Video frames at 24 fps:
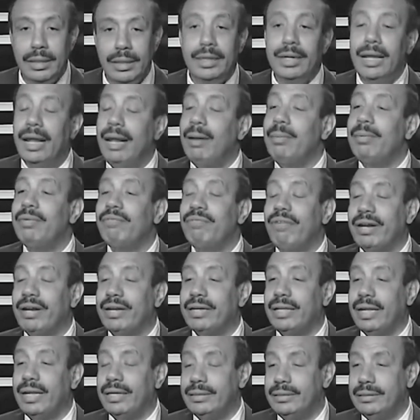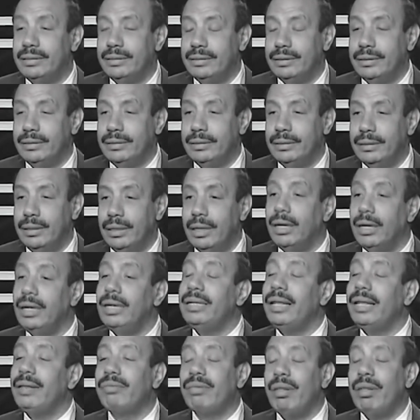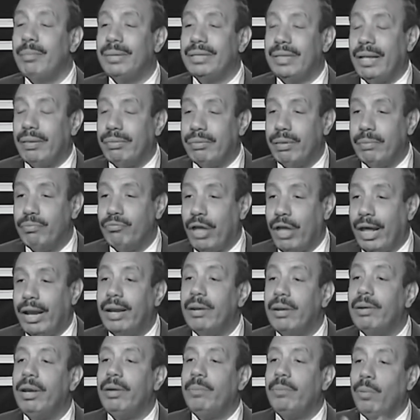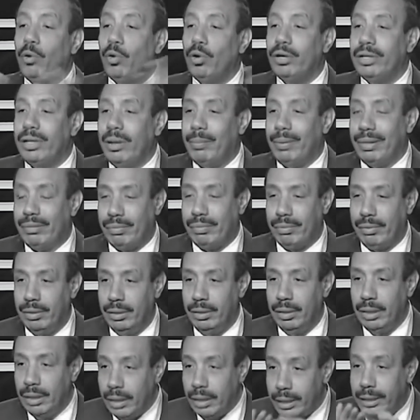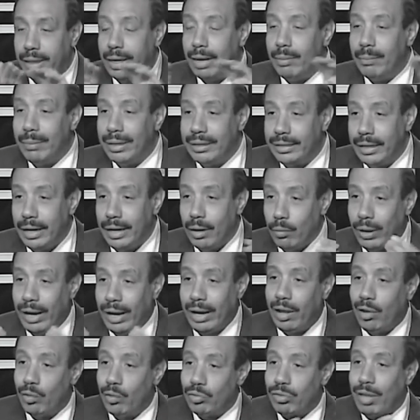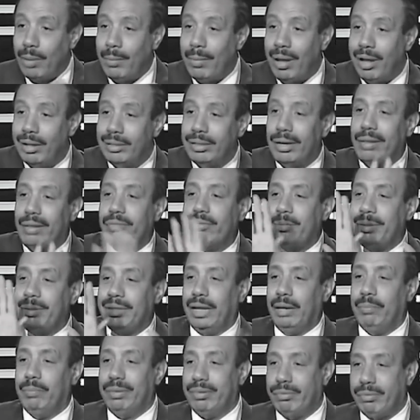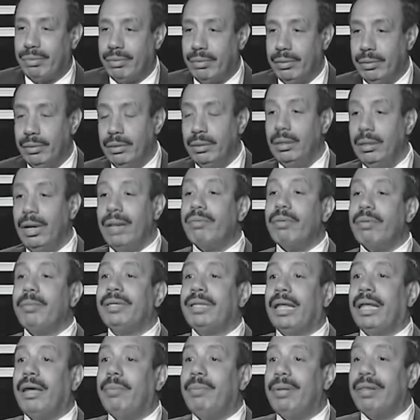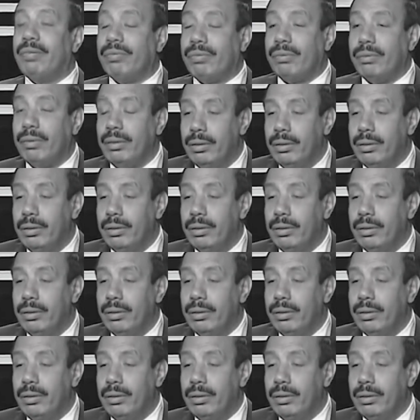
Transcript: ايه الكلام الفارغ ده؟ الراجل ده ازاي ما اتحاسبش على البق ده بس؟ الكلمه دي لو قالها قدام قاضي لازم يتحبس. لازم يتحبس.